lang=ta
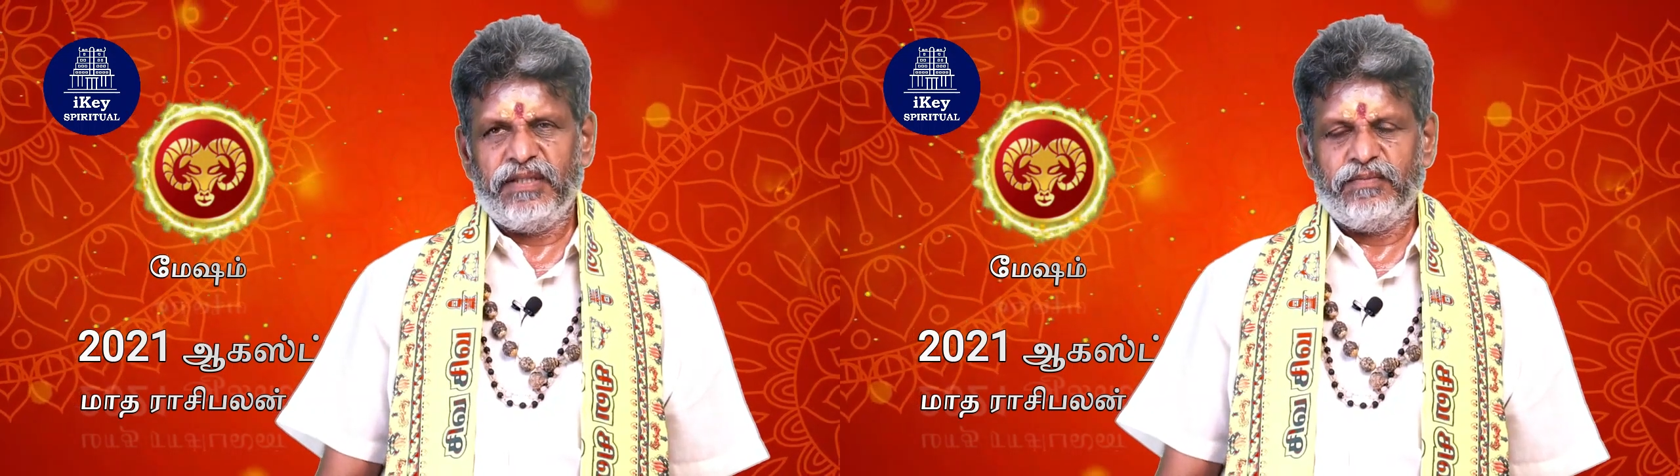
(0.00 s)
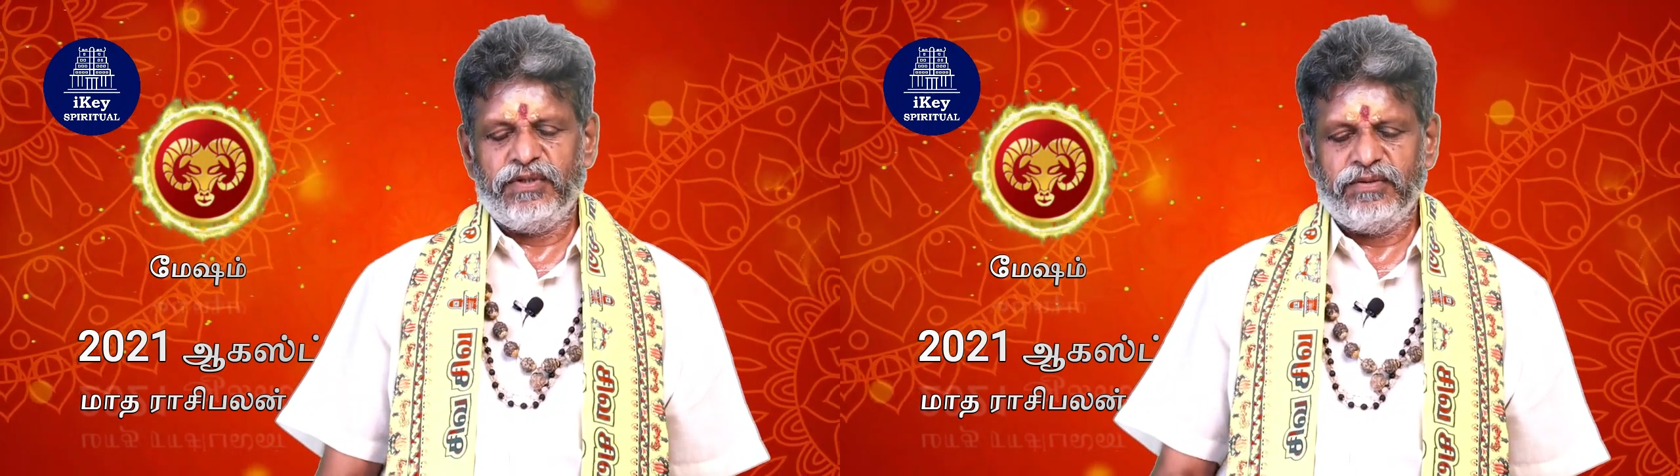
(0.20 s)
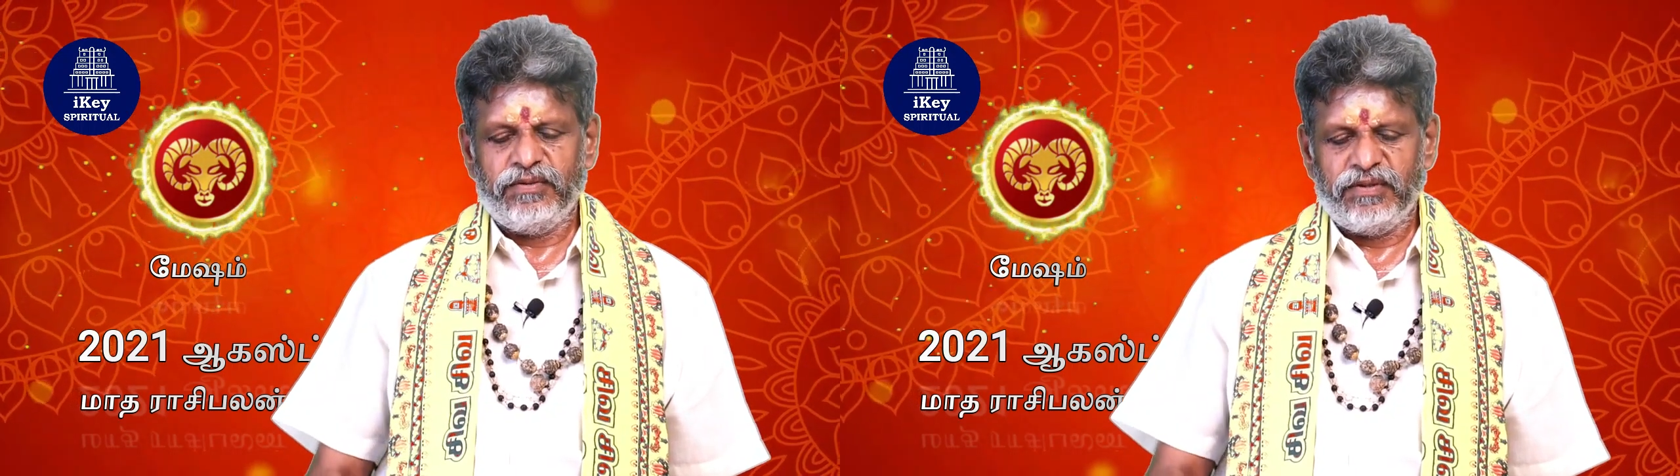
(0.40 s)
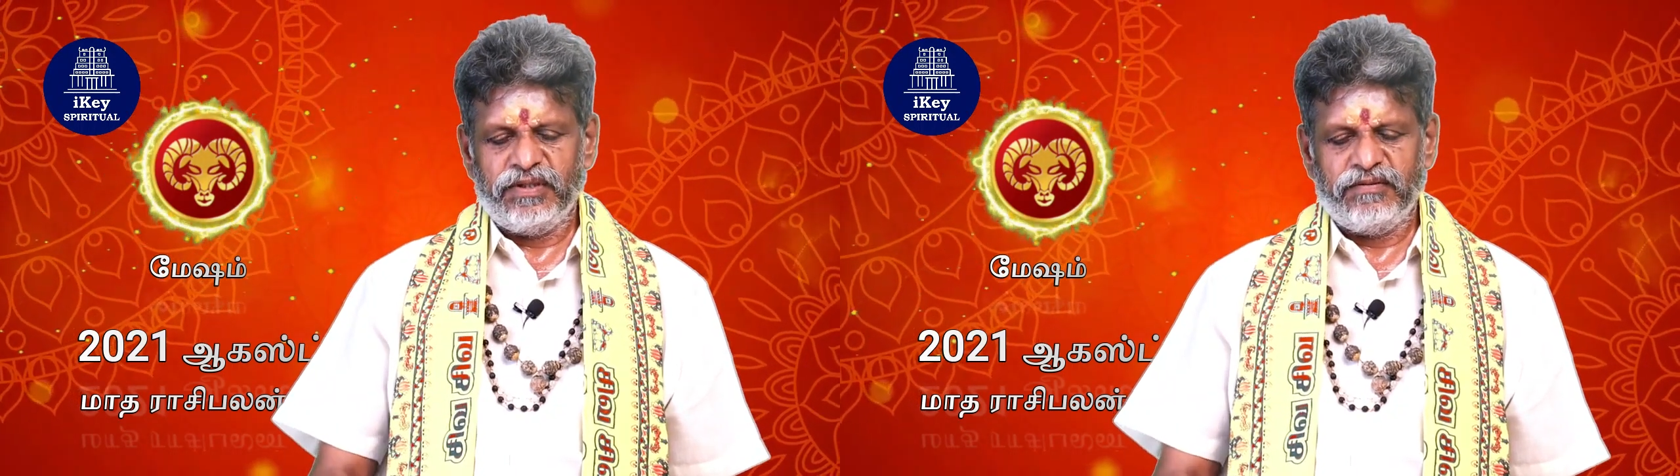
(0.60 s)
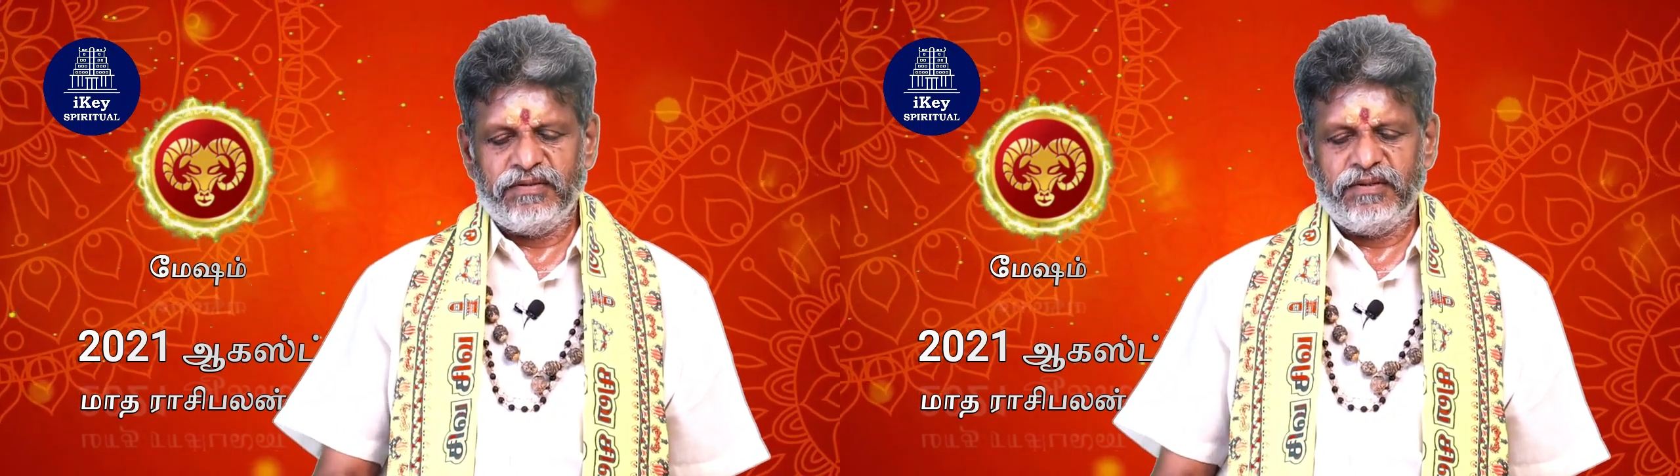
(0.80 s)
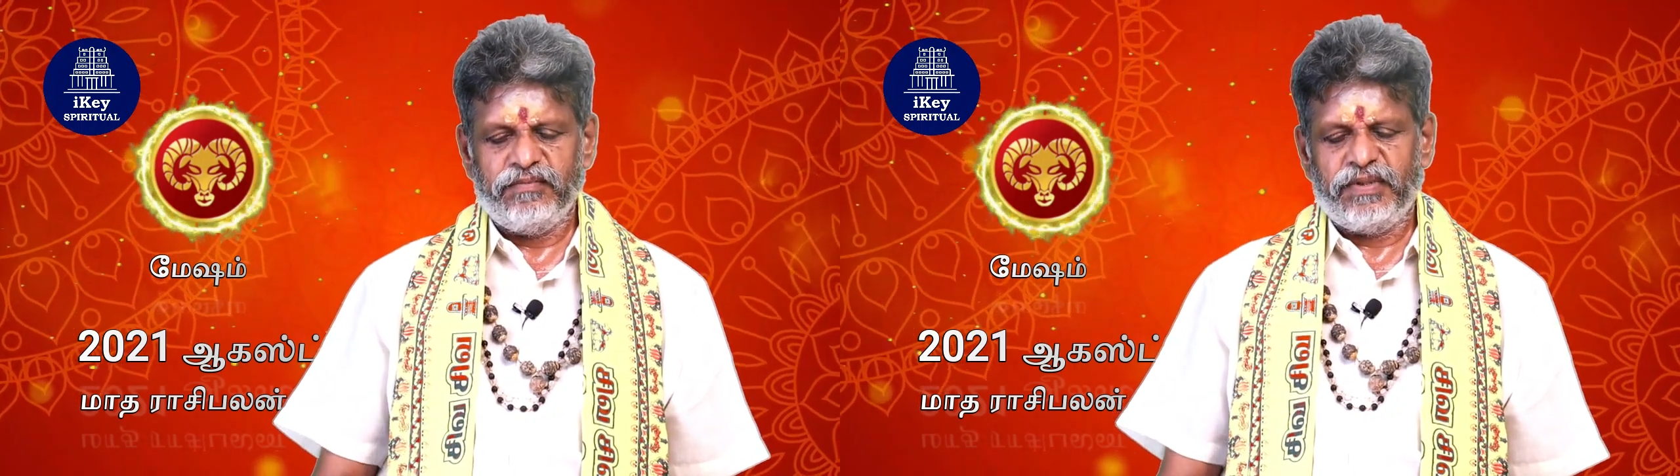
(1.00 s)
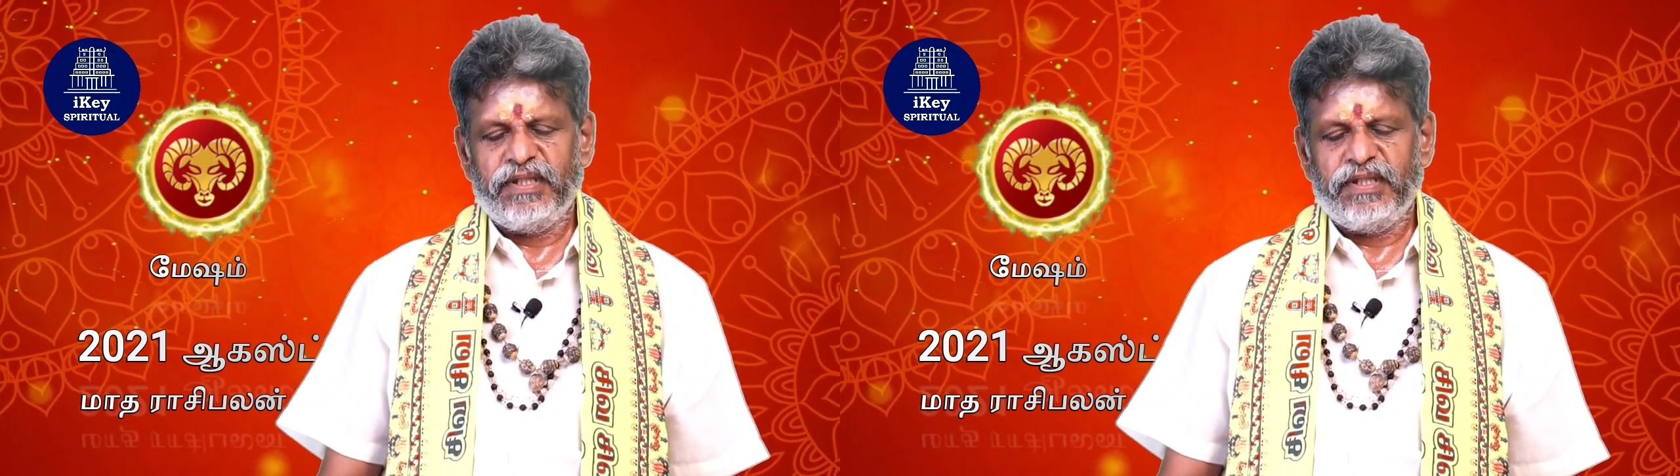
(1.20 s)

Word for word: ஆகும்போது உங்களுக்கு வந்து